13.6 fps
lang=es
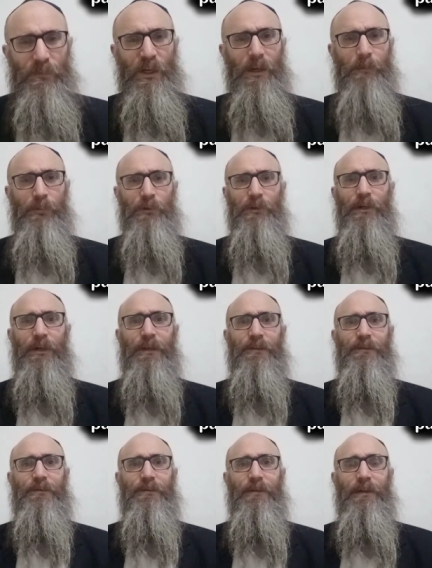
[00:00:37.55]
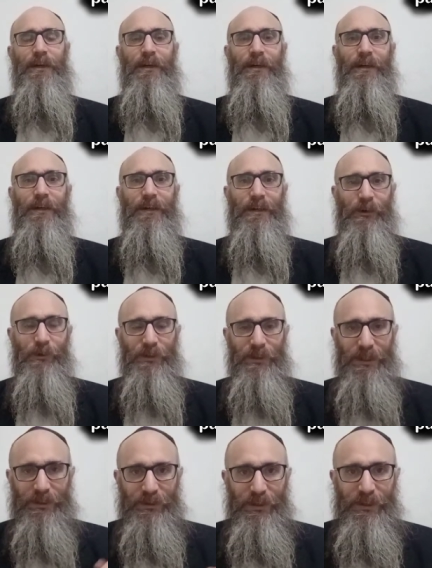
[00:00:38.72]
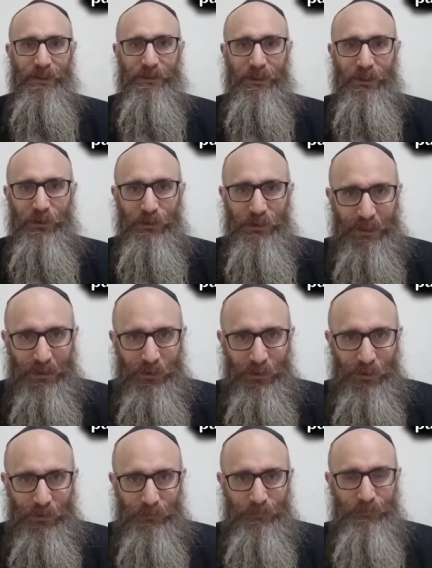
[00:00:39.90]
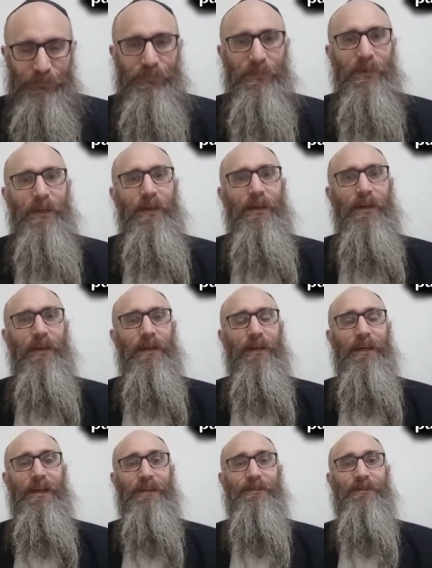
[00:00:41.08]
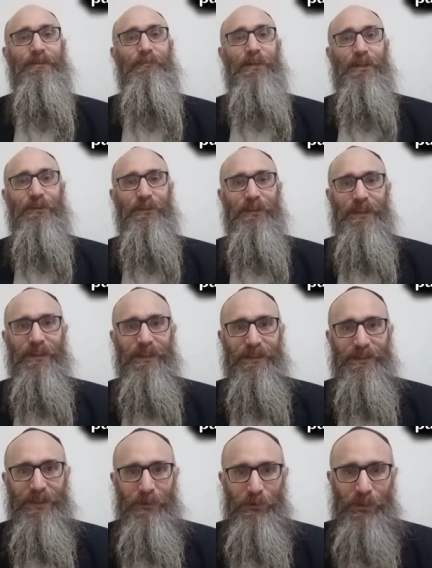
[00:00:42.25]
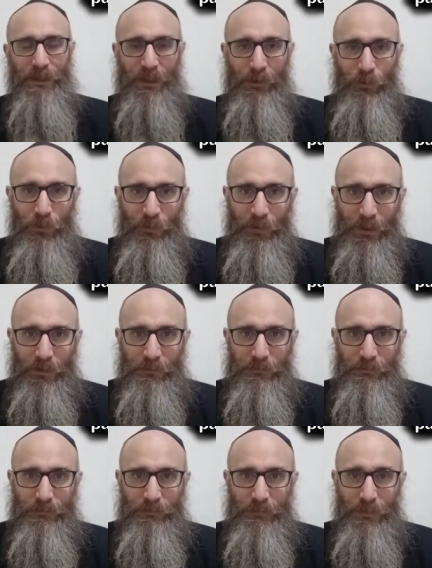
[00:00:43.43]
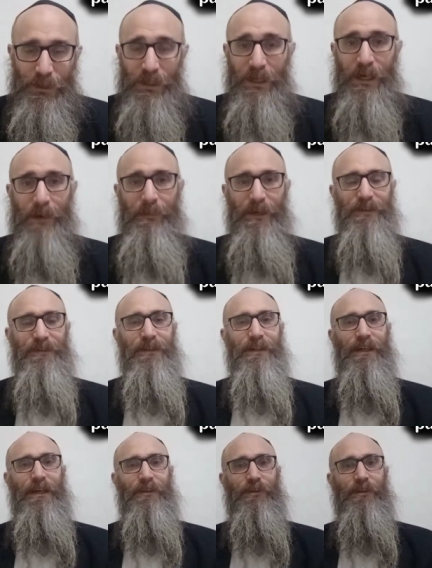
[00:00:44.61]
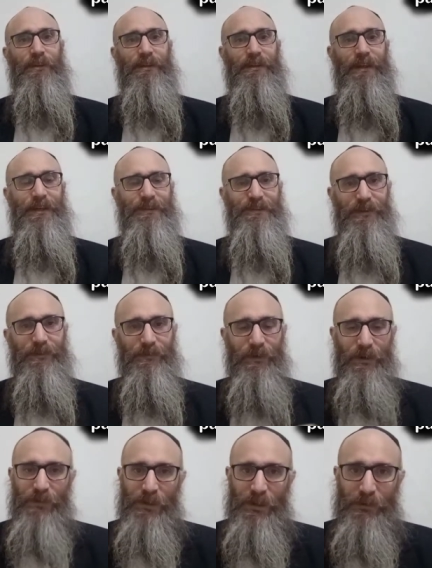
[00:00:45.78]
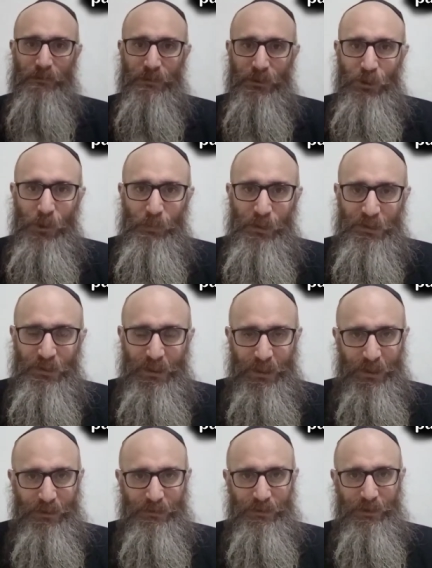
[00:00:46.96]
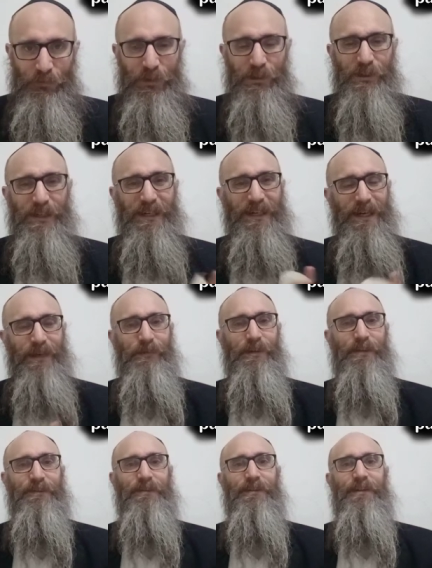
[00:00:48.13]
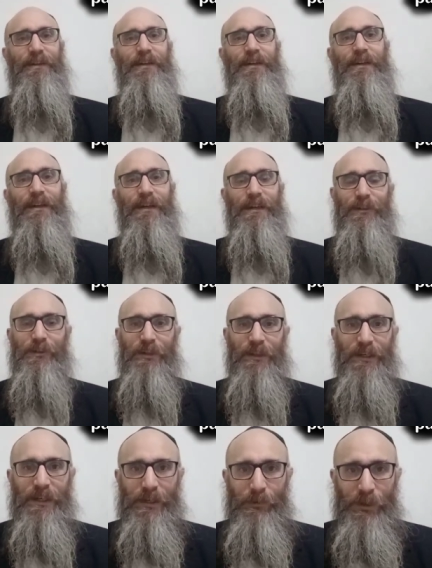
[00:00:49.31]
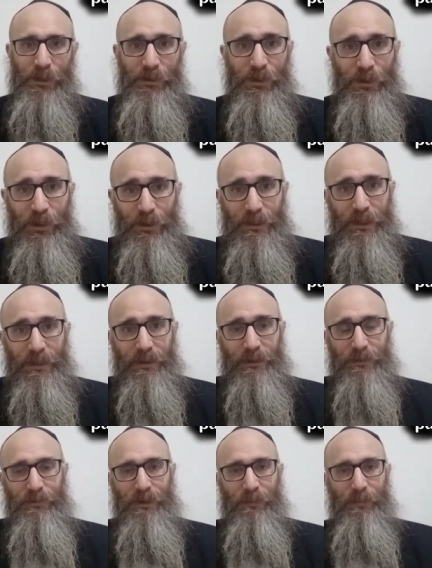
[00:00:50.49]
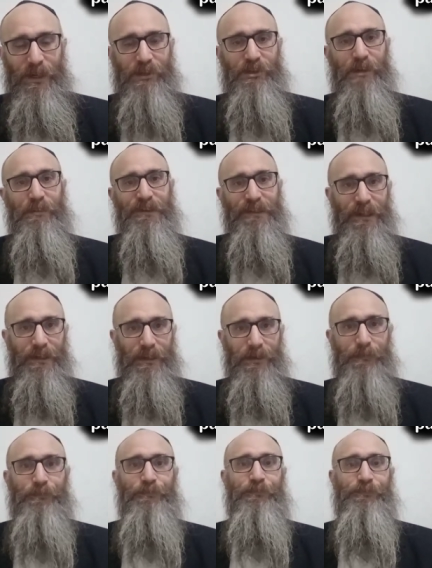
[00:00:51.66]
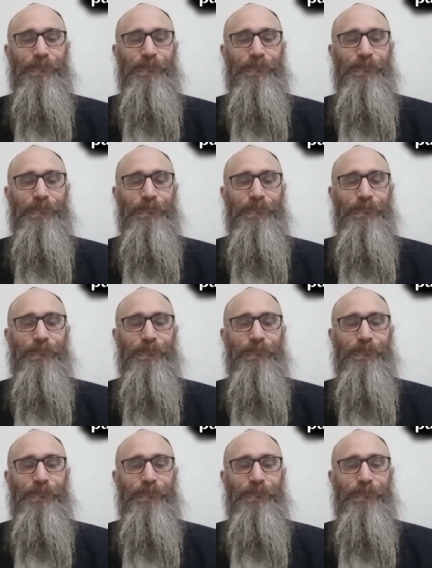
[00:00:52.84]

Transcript: El punto es que cuando la Torah está contando las personas de la tribu de Reuben, aparece el relato de Dasan Vaviram, dos personajes que fueron claves en toda la rebelión de Koirach de una parcha pasada.